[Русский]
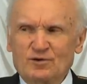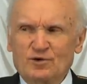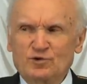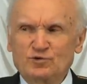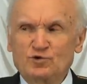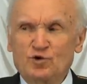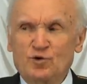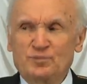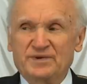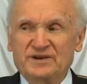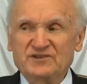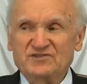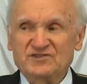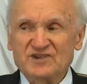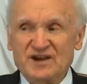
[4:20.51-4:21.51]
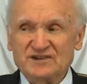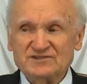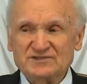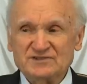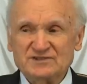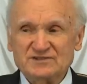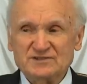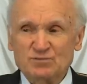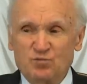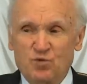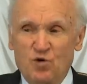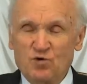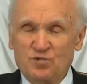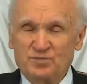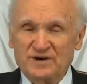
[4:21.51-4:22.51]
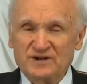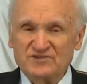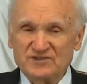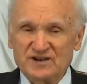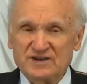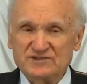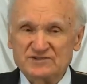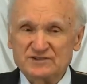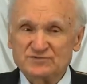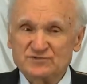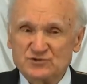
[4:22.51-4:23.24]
Он, но причастности, Бог причастен,